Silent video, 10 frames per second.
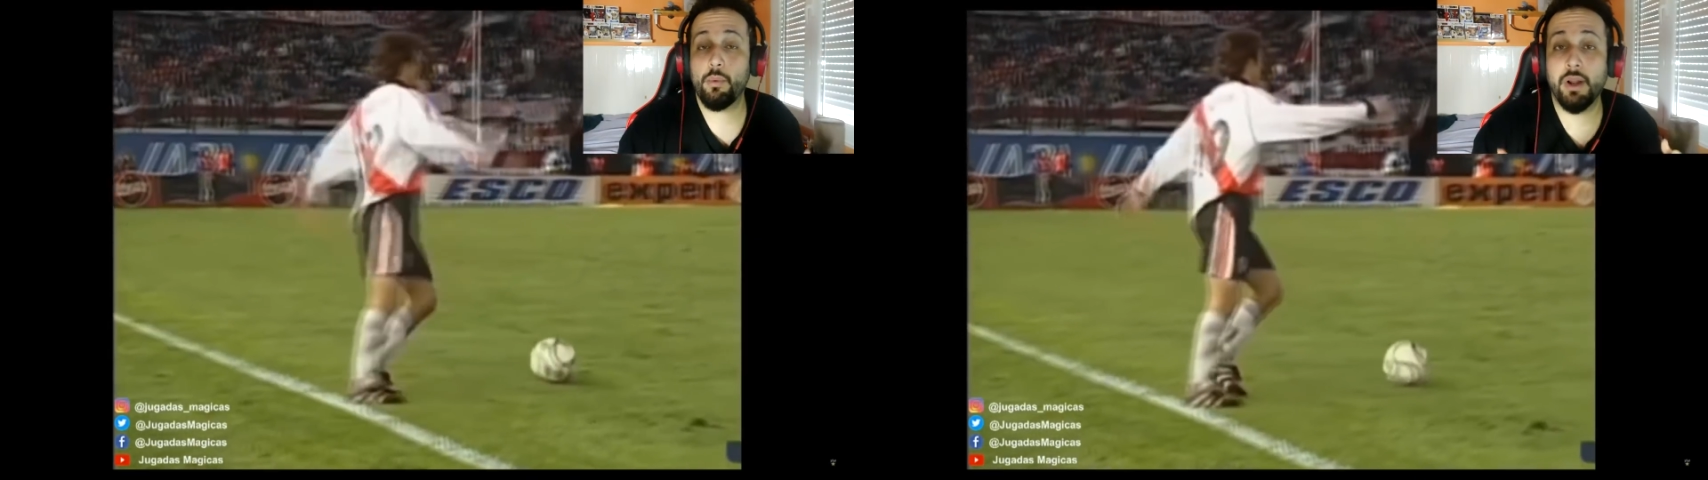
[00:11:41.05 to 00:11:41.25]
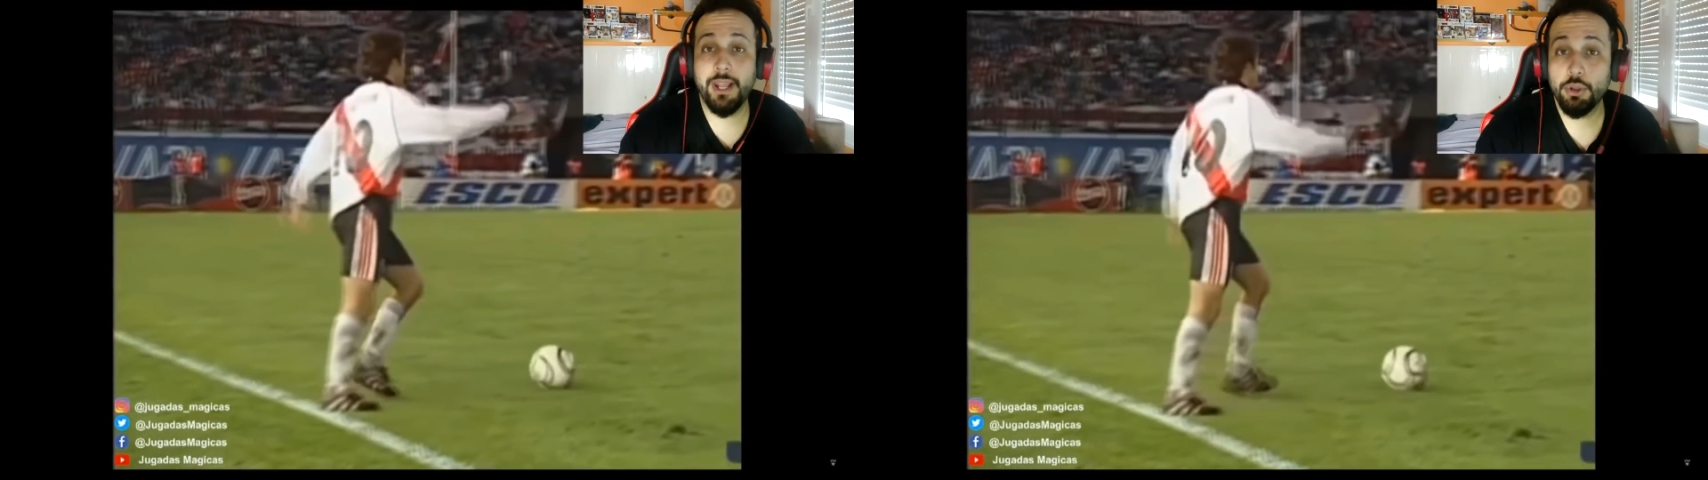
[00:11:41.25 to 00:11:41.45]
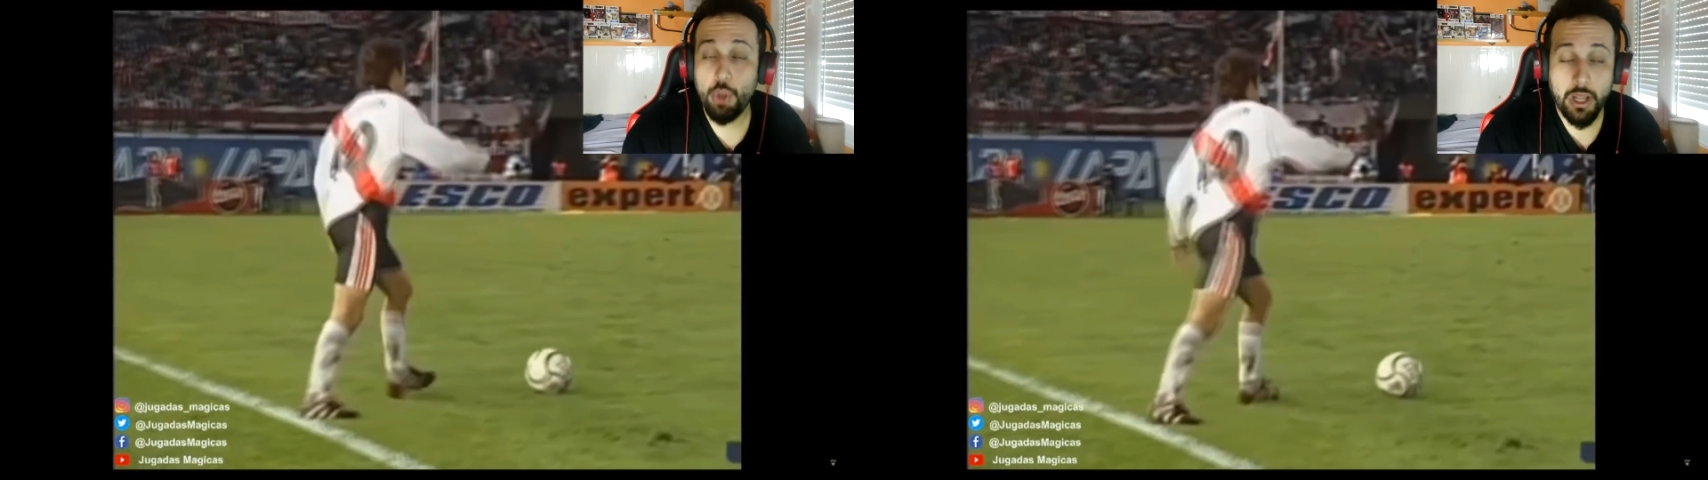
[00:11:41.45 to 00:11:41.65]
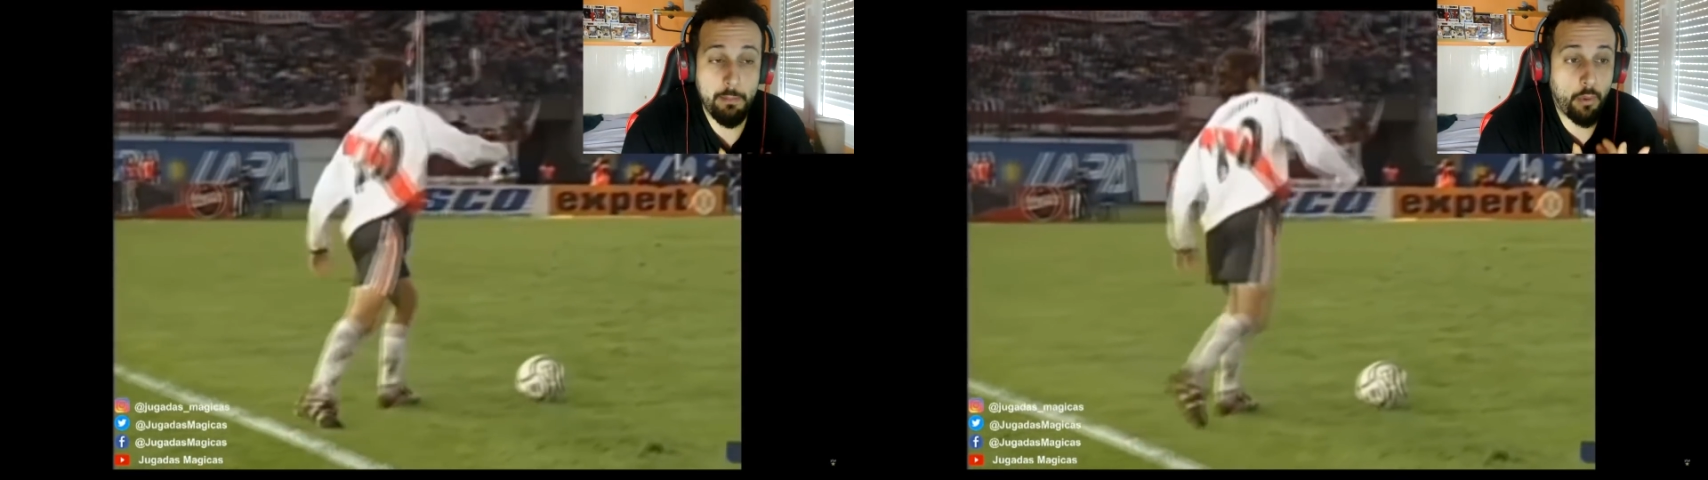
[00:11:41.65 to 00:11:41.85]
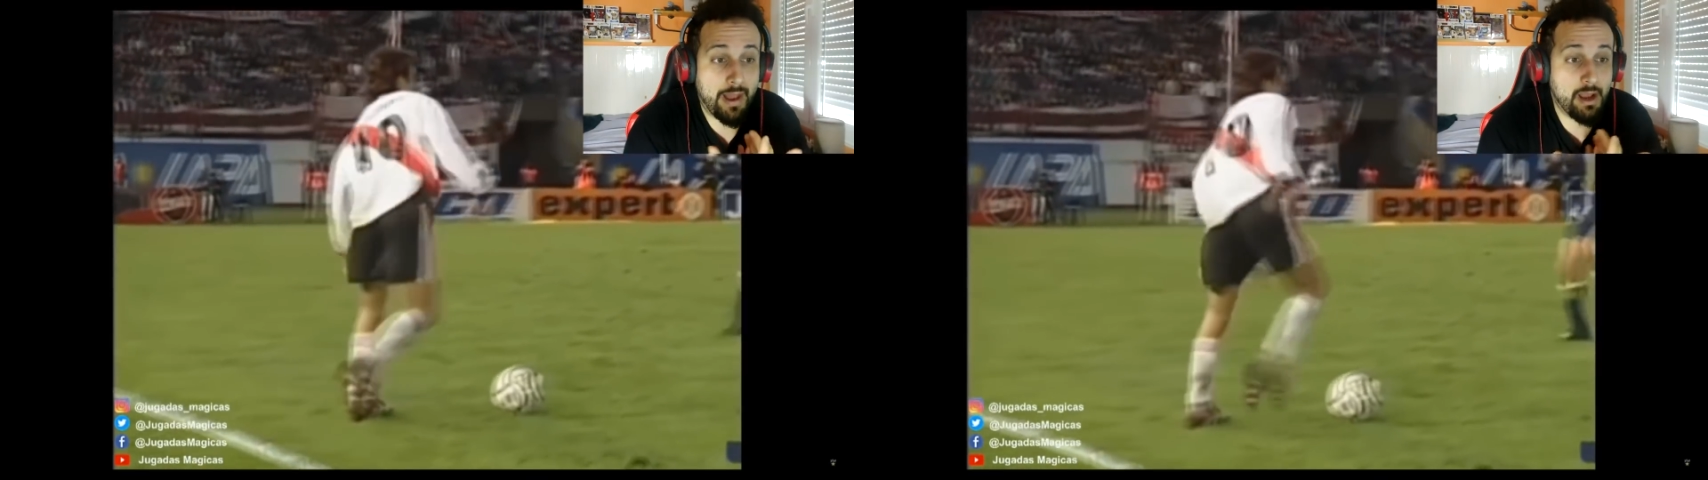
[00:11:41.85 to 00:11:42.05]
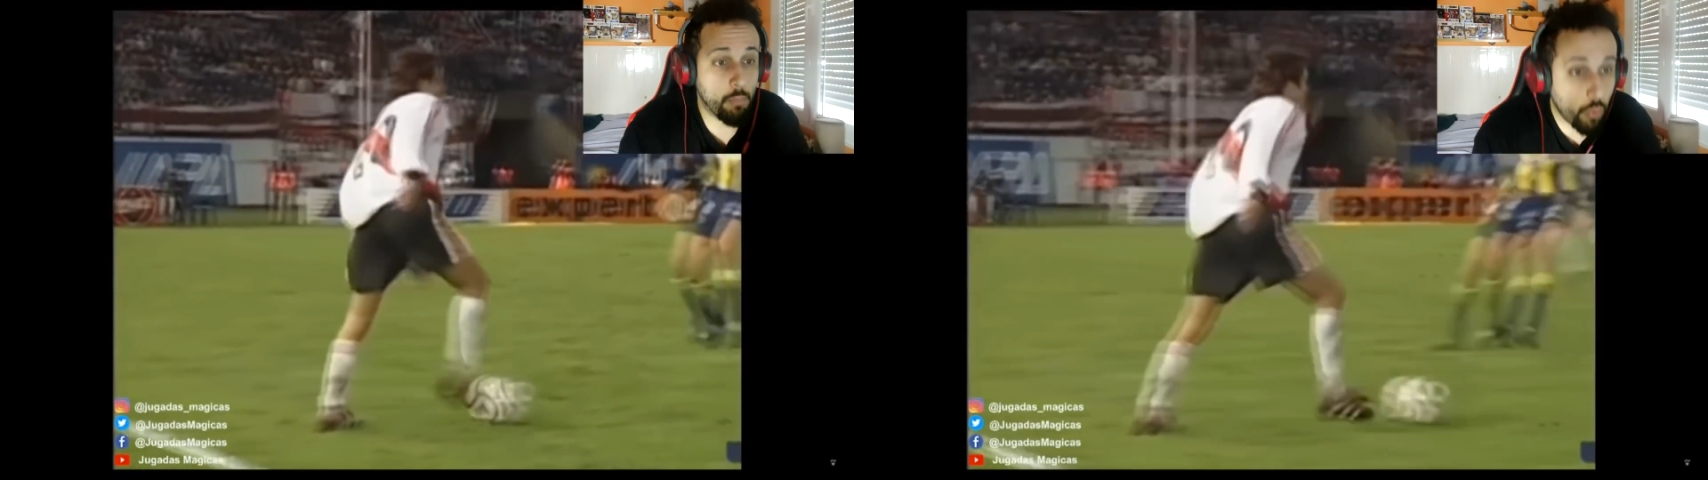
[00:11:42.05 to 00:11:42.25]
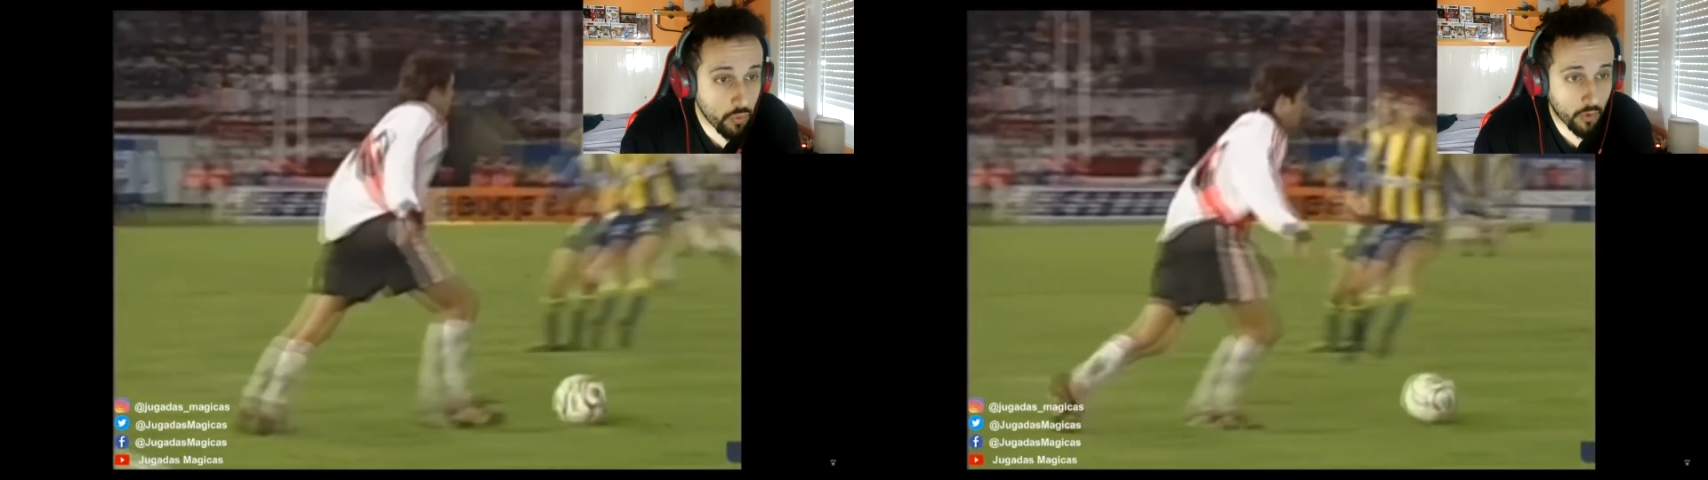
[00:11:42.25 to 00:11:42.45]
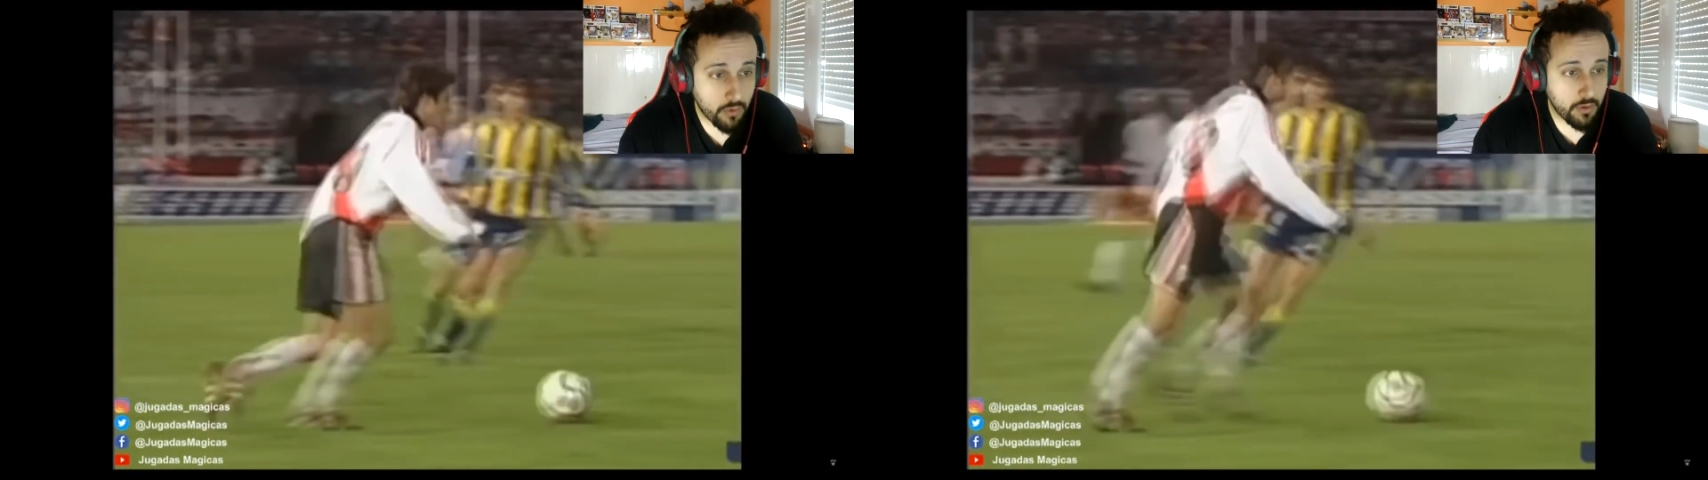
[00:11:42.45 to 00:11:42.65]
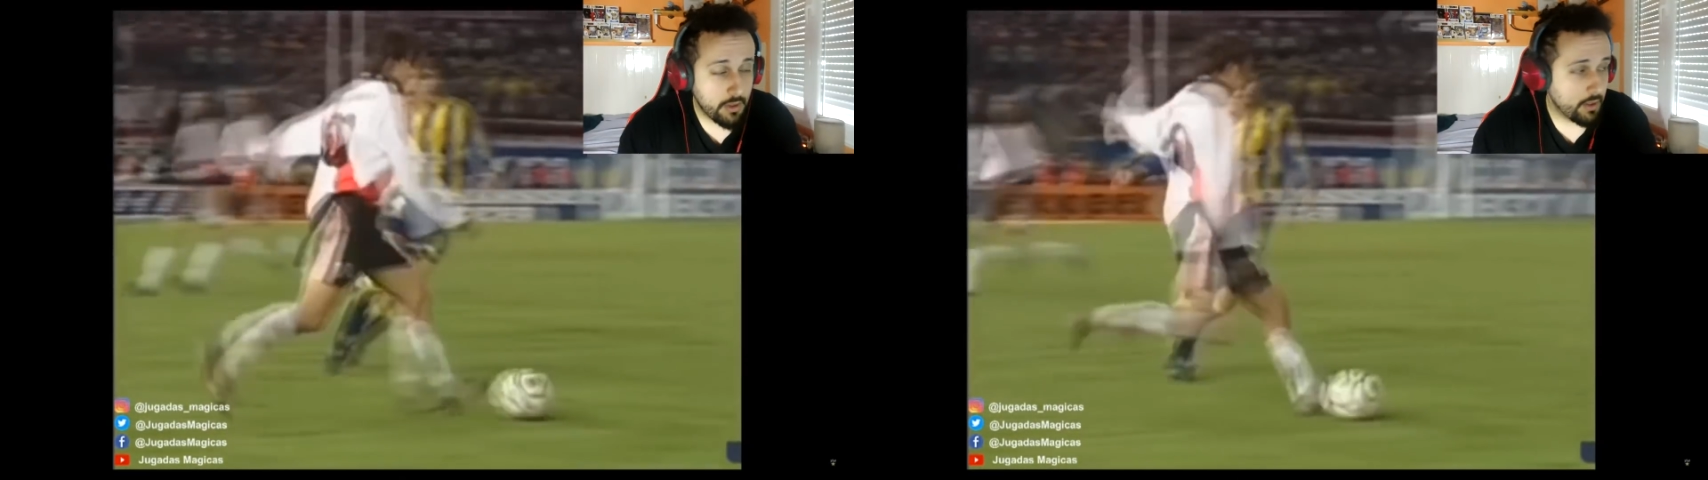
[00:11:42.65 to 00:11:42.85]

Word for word: cualquier otro equipo del mundo